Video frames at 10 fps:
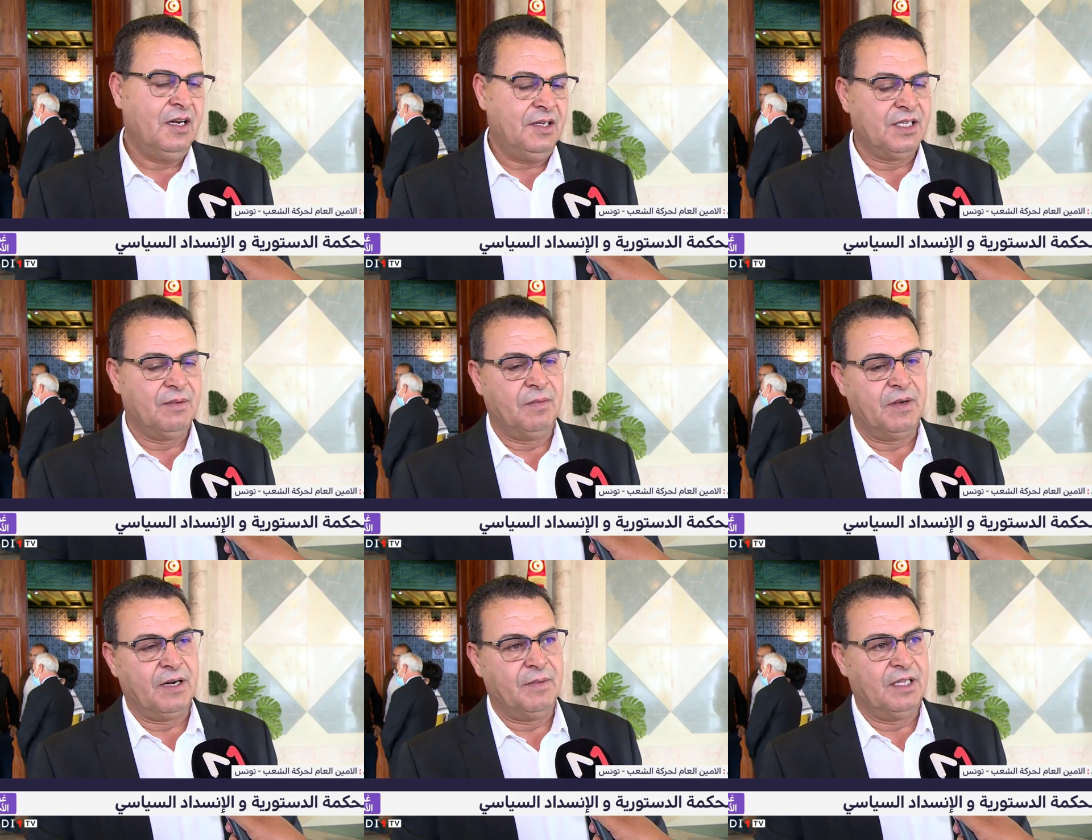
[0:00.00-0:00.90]
الحزام
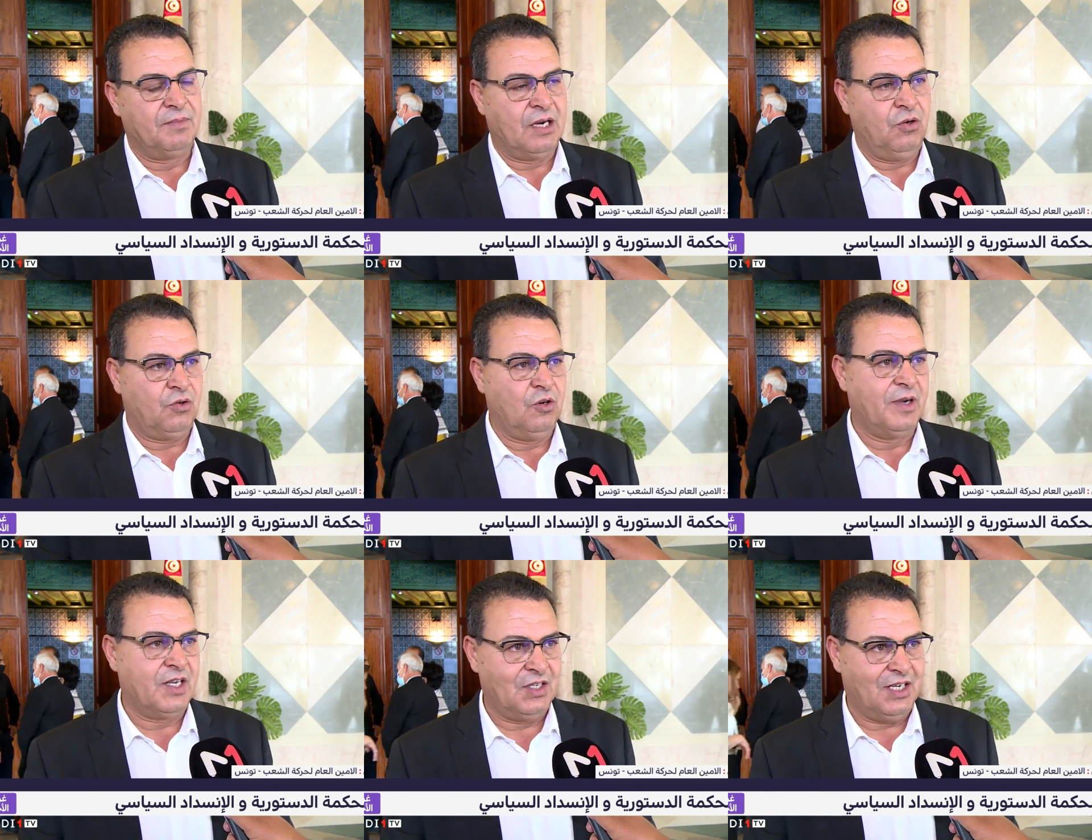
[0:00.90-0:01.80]
البرلماني بتاع
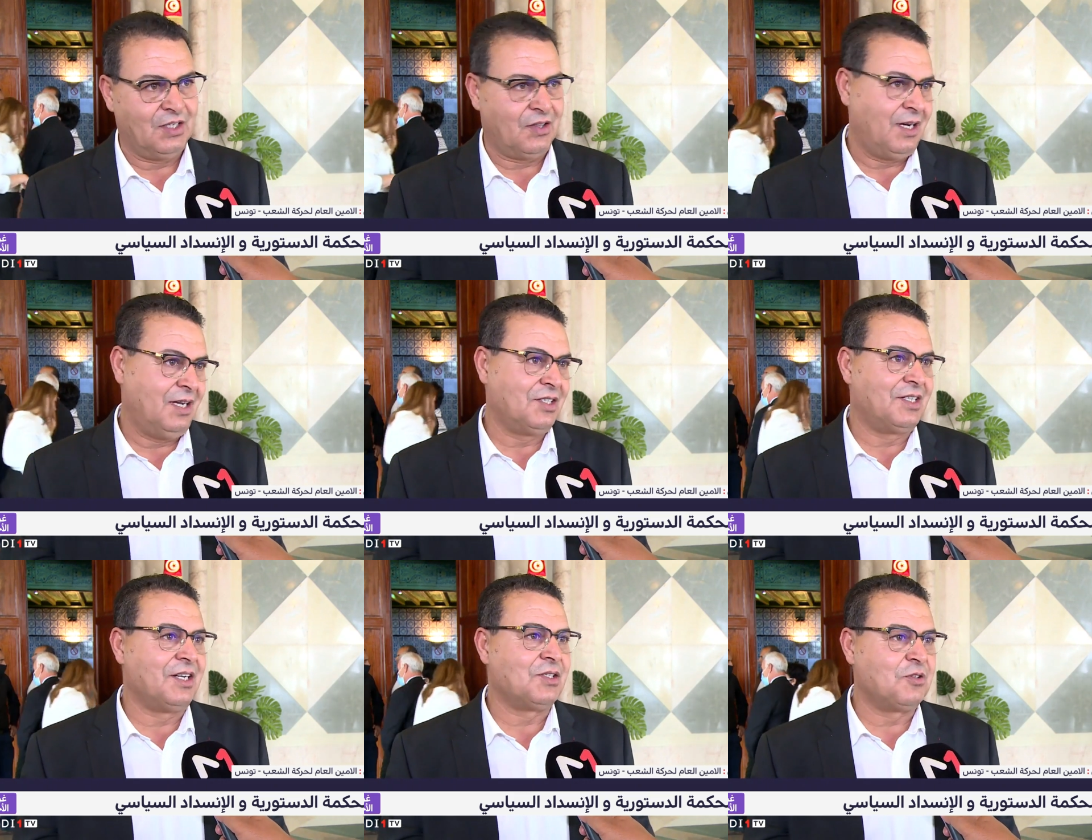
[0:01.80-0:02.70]
الحكومة كان يتحدث على
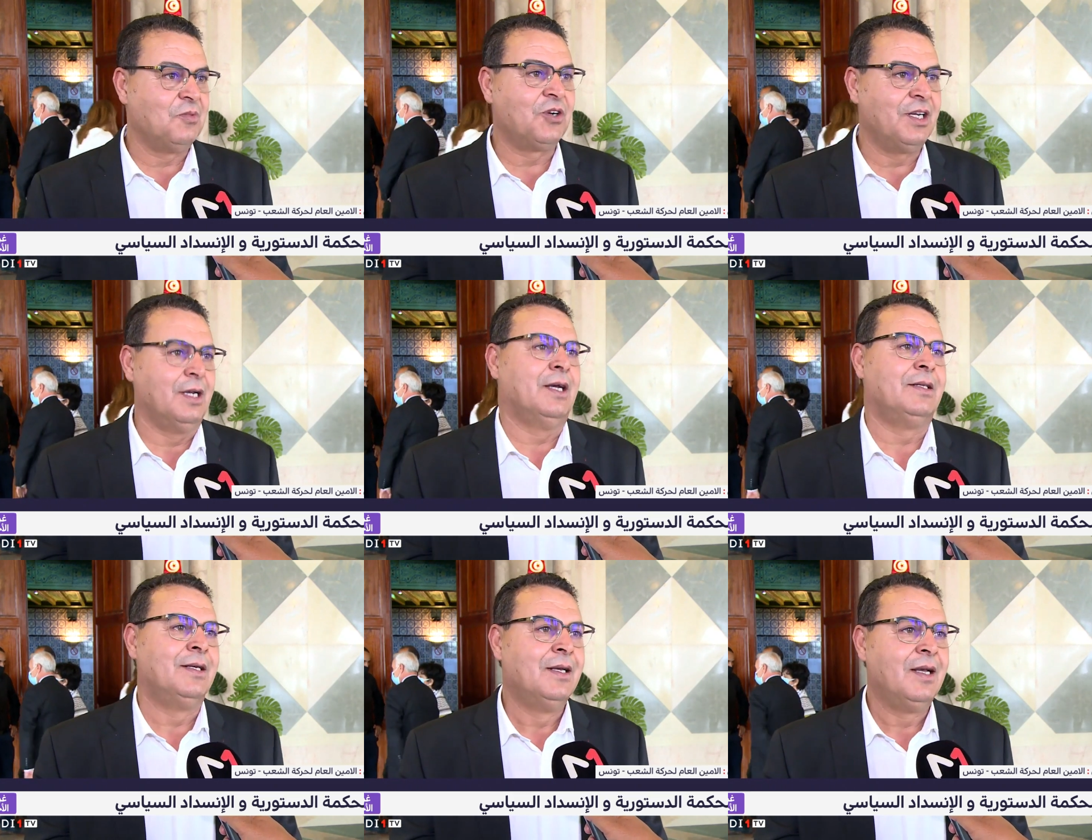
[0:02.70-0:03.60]
عزل رئيس الجمهورية
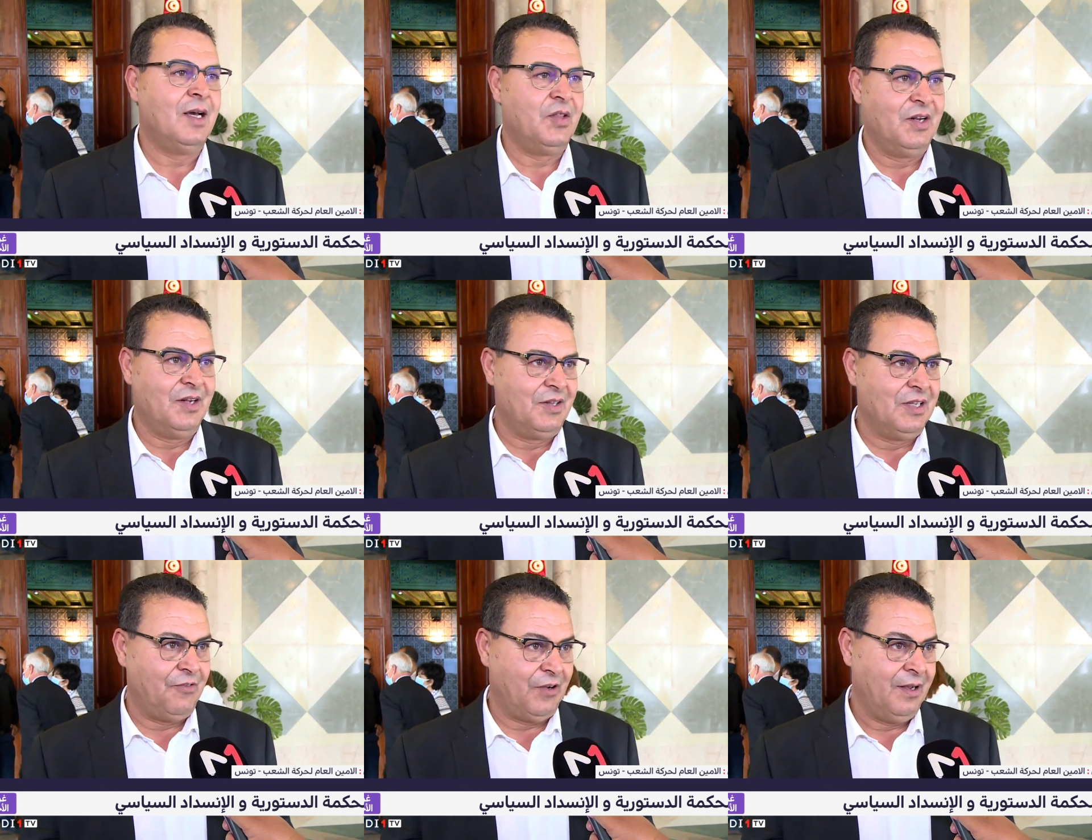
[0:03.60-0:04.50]
يعني هذا
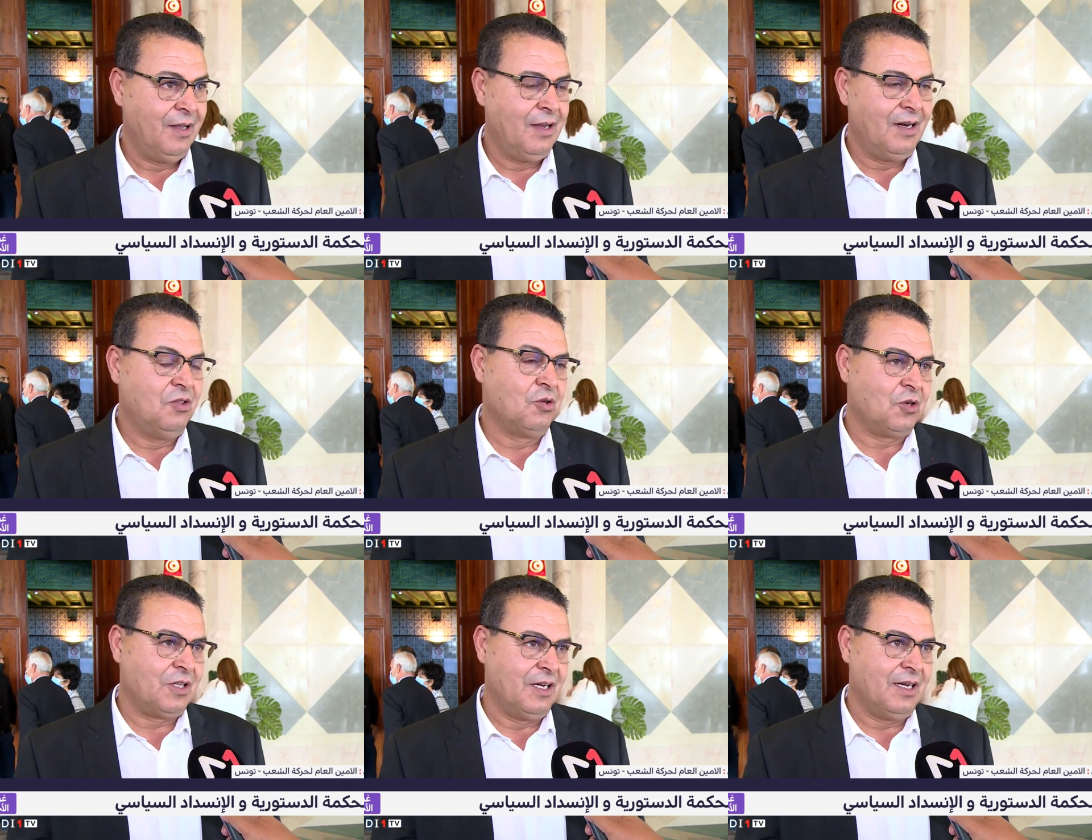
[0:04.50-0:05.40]
الدافع لأن
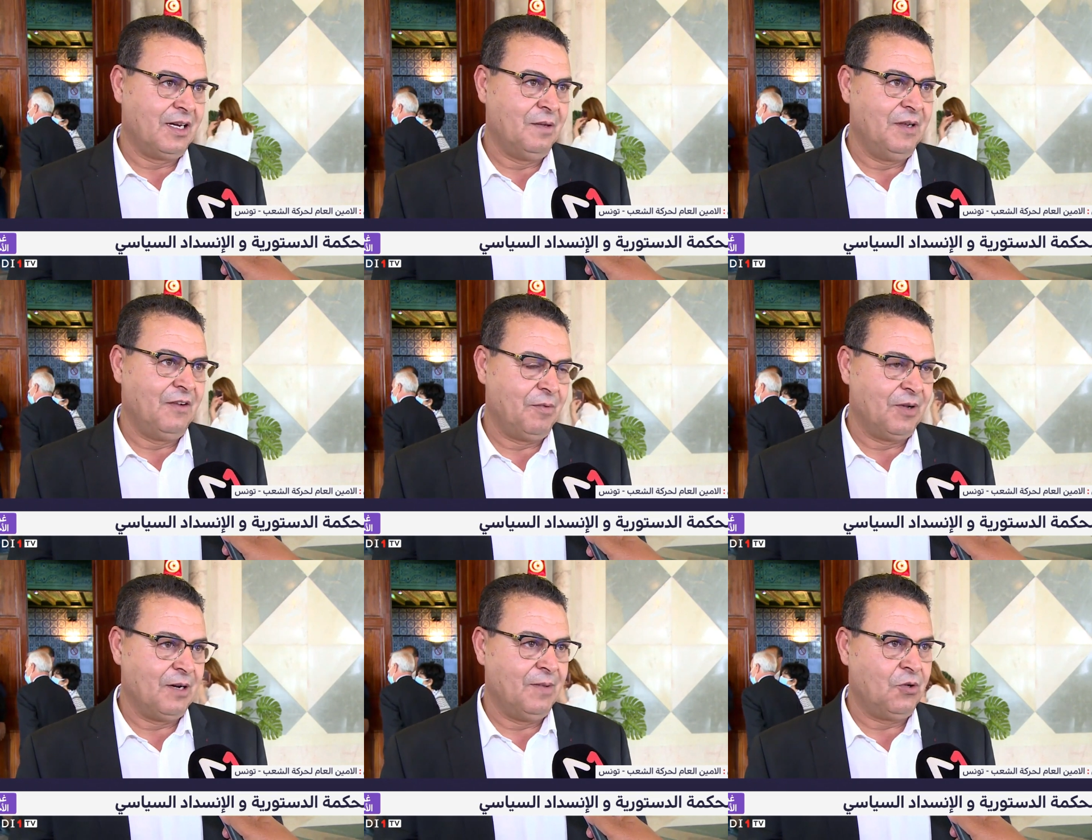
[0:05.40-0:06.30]
الكتلة الأغلبية في
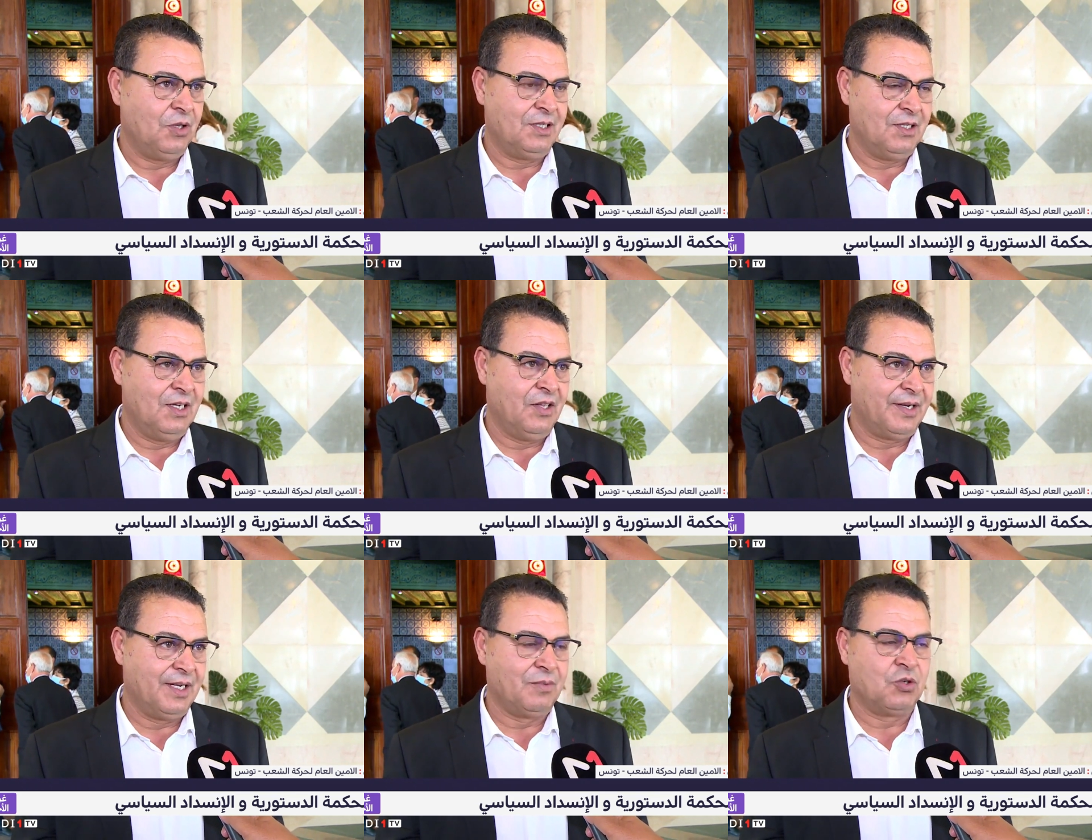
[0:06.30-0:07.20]
البرلمان كتلة النهضة
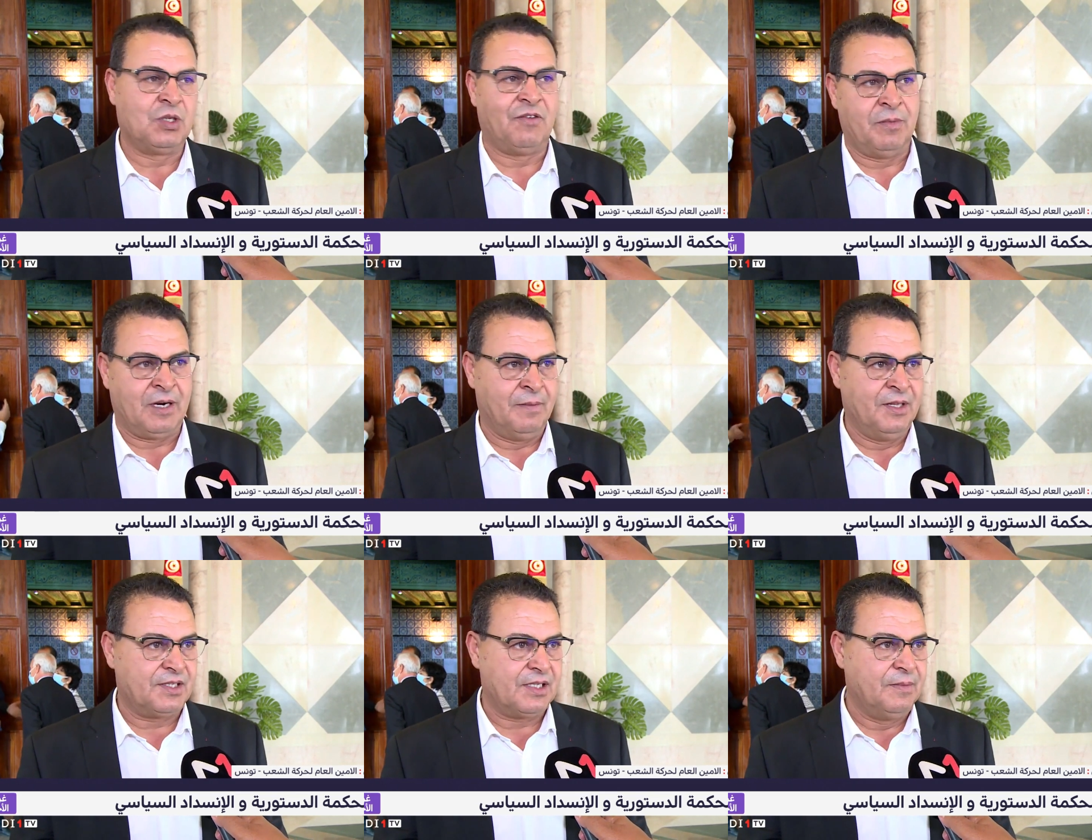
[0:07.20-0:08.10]
كانت موجودة في
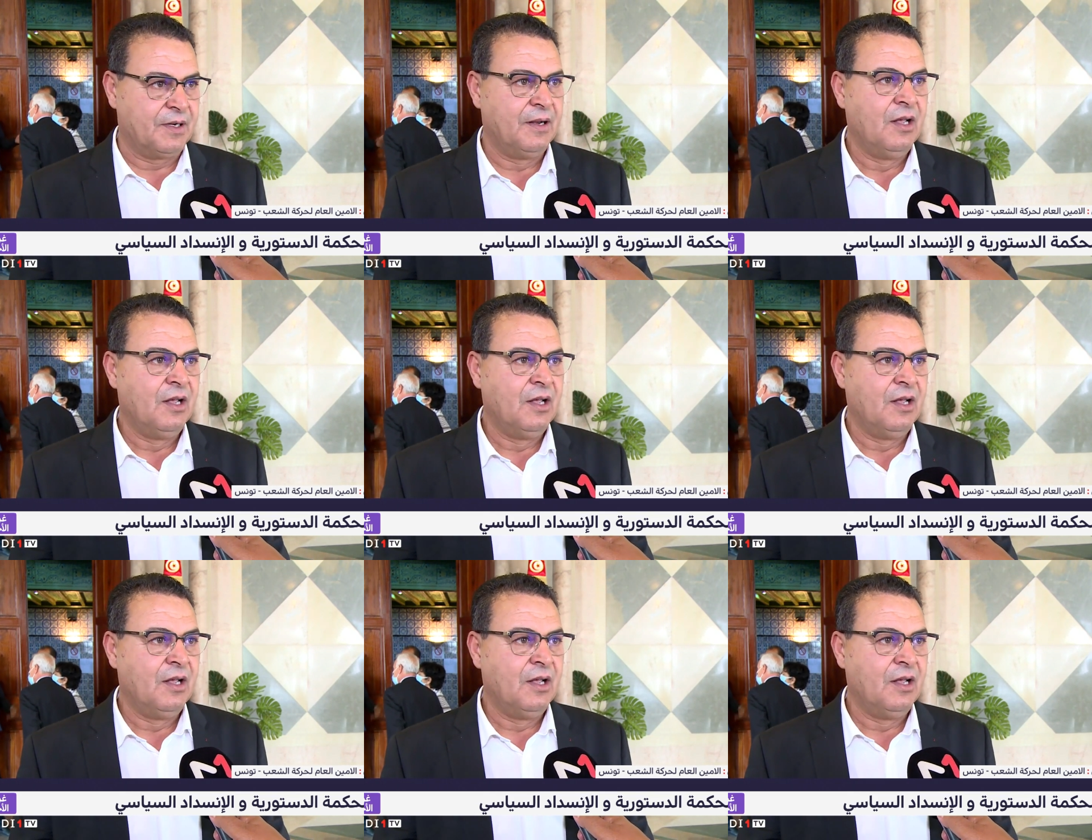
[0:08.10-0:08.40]
البرلمان السابق